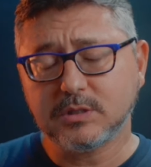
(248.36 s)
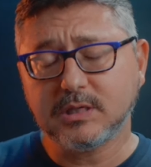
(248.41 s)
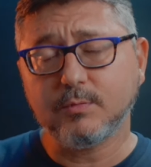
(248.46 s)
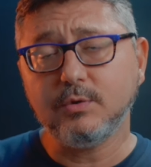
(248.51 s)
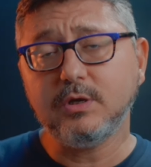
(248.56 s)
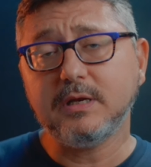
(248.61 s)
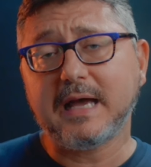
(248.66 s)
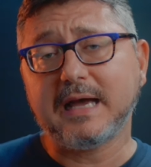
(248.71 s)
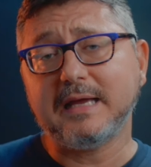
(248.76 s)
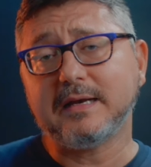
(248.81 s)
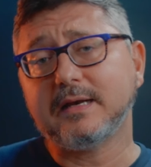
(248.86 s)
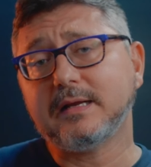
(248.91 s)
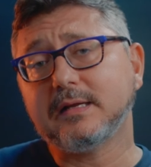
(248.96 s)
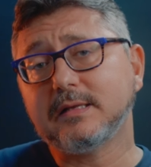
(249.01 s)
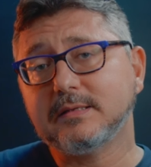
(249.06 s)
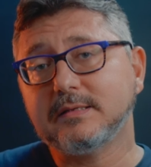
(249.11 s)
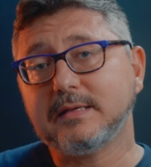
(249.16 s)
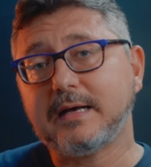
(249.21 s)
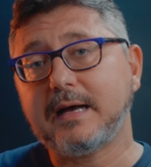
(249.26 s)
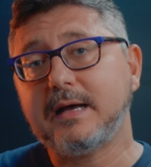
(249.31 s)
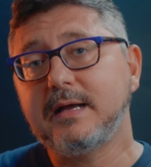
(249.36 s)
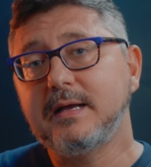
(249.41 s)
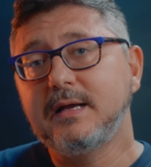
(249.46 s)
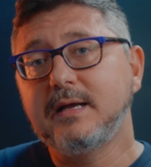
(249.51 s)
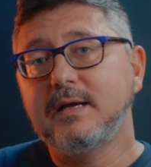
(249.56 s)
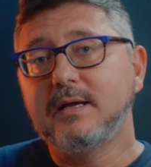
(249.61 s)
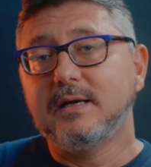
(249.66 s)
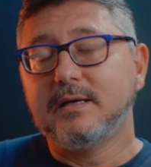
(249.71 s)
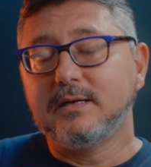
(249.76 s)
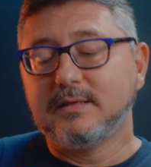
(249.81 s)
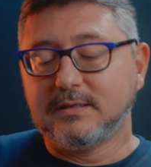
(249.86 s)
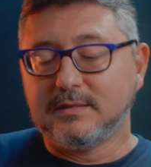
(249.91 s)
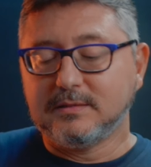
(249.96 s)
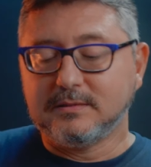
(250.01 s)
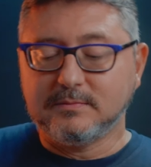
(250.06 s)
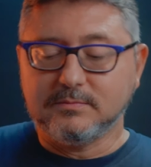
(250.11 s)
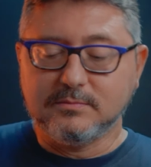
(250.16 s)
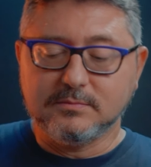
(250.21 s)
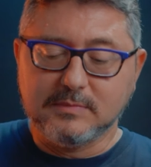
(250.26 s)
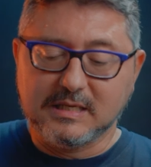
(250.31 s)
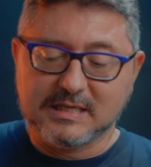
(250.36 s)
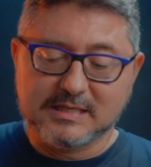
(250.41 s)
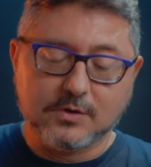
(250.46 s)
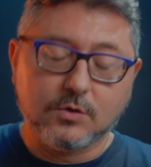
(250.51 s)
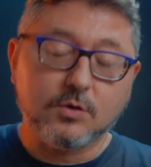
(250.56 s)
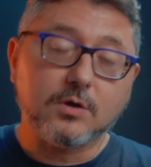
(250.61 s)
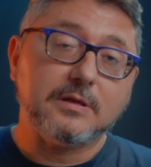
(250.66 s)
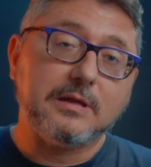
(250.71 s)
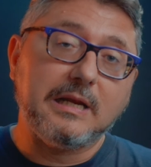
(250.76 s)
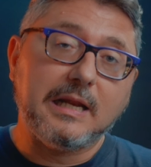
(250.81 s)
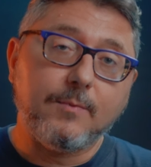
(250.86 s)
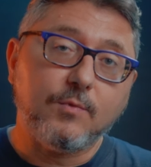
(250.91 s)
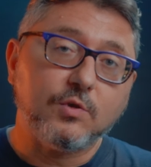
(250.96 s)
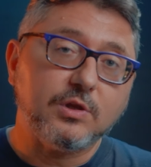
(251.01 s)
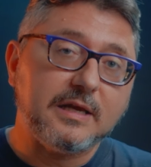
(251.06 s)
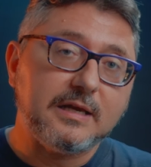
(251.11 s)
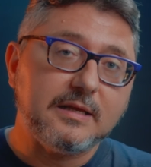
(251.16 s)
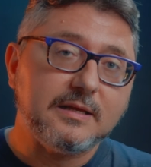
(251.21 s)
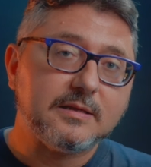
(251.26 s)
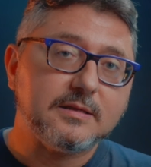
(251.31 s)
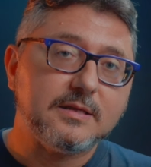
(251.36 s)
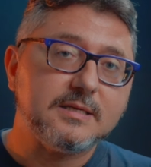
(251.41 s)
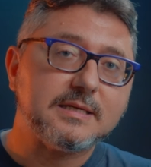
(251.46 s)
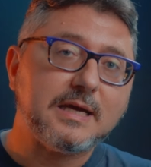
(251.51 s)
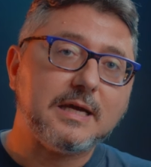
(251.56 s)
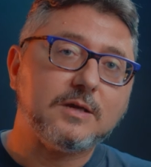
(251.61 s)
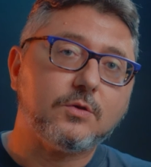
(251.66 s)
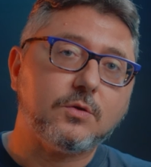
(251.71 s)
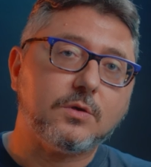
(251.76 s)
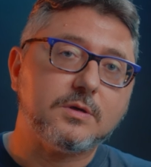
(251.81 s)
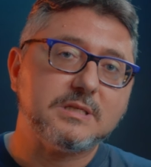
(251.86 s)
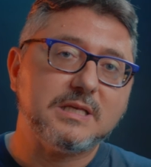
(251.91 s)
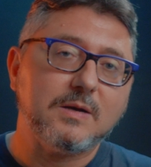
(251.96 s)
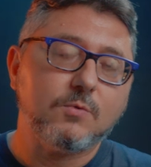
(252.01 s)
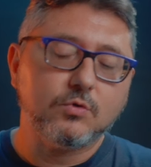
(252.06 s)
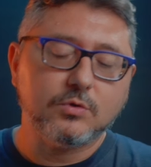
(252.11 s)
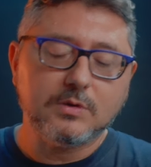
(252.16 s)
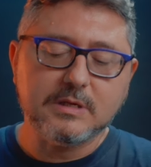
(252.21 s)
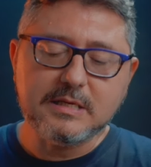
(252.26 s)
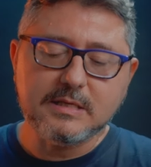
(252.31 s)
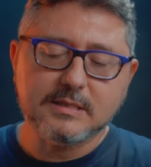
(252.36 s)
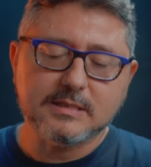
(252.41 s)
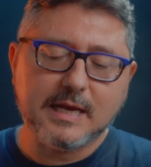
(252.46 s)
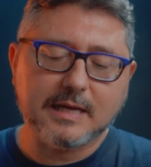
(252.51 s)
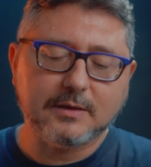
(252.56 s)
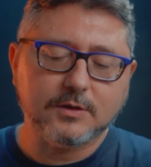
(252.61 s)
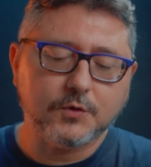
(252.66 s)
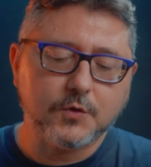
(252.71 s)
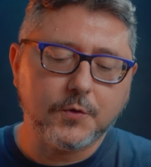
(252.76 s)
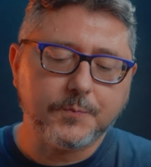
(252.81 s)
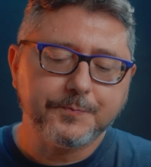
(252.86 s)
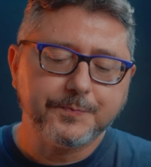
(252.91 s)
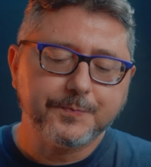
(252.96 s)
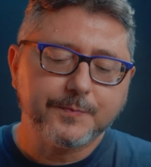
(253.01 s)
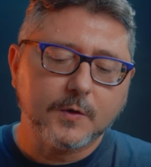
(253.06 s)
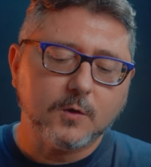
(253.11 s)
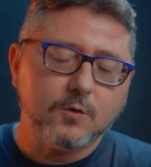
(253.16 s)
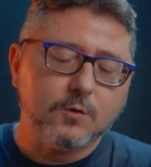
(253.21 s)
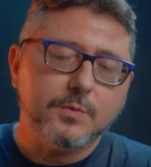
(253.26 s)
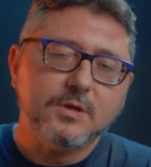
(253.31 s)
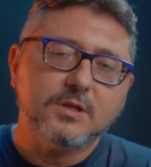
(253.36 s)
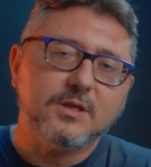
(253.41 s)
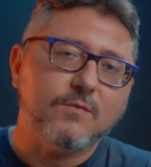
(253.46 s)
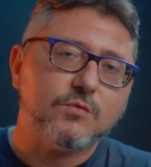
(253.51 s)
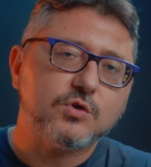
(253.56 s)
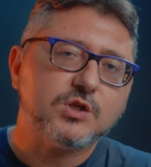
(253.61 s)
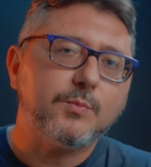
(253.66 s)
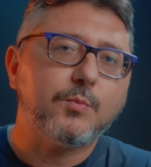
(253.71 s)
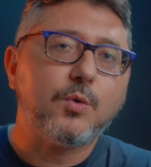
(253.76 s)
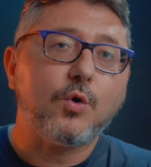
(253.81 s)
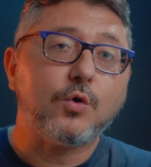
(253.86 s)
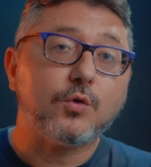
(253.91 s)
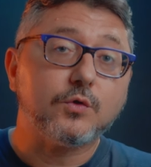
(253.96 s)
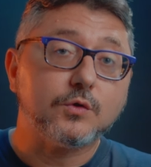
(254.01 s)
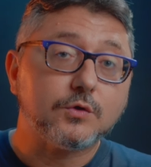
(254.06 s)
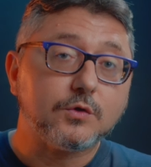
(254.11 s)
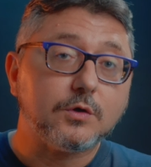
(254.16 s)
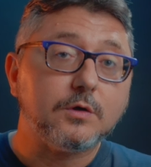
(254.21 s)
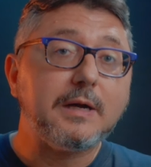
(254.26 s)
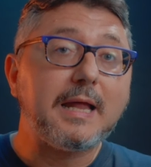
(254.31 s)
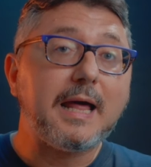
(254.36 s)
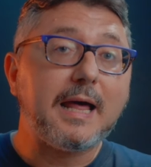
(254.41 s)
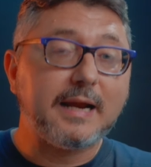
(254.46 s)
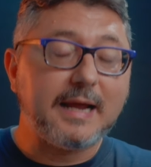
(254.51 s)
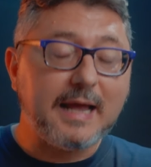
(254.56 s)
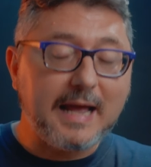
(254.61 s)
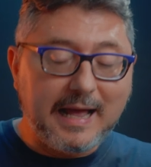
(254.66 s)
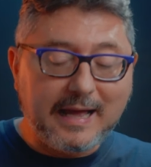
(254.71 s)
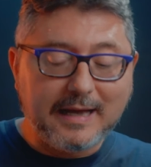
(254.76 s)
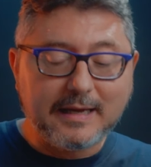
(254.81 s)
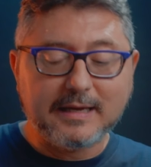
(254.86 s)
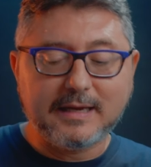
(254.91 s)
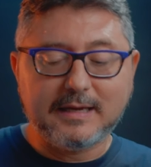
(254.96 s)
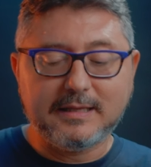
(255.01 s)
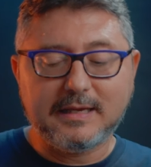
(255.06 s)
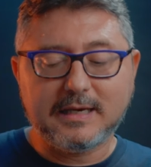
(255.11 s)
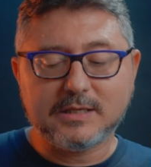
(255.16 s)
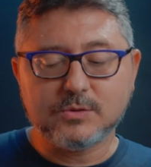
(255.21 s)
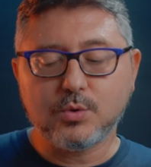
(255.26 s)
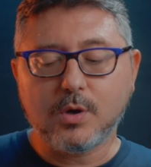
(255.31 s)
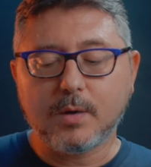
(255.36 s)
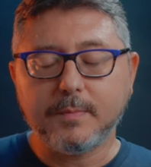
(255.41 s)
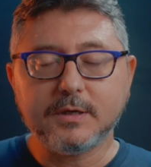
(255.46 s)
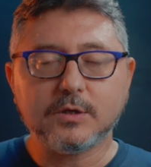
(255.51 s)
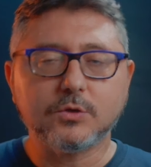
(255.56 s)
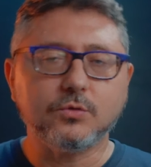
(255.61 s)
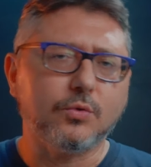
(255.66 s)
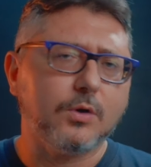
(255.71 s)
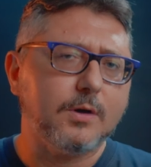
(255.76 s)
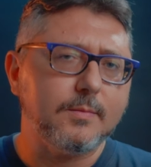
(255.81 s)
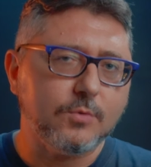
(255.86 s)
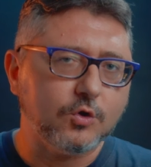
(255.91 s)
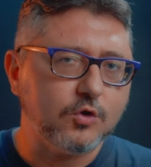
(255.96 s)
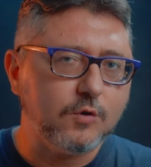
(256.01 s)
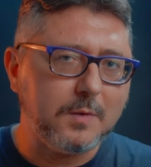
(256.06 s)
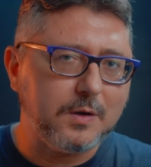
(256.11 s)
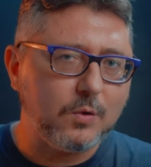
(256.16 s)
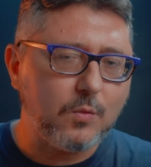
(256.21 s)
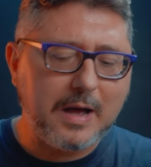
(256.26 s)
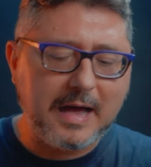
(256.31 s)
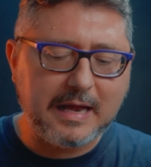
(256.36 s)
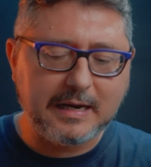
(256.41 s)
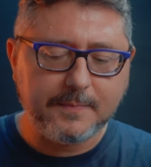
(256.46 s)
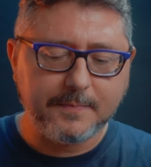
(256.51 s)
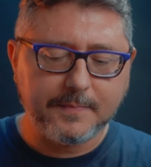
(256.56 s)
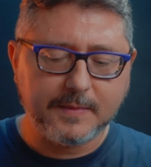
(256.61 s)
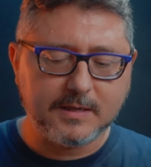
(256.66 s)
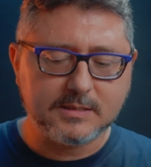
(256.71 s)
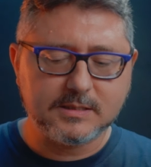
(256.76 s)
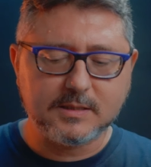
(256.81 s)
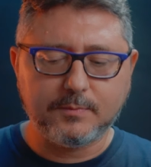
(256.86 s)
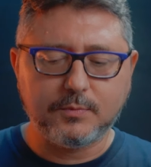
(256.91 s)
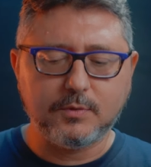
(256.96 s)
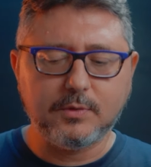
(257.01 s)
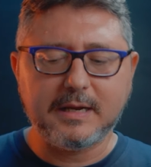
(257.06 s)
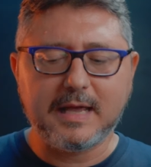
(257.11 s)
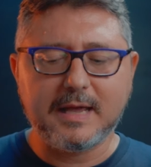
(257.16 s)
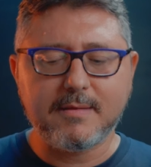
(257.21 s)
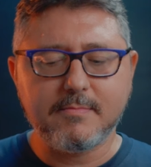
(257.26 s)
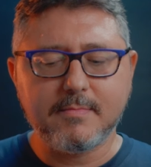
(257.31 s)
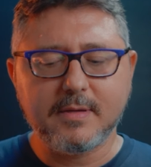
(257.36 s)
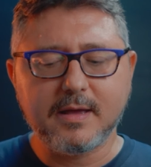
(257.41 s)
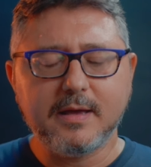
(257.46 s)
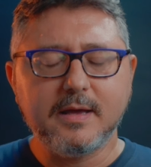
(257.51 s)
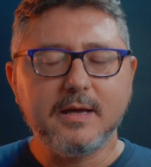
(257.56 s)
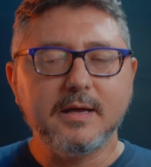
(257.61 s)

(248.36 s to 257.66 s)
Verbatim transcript: siamo in A in realtà eh, a seconda della modalità di scatto che stiamo utilizzando l'obiettivo si può controllare anche nella sua apertura in modo manuale ad esempio in M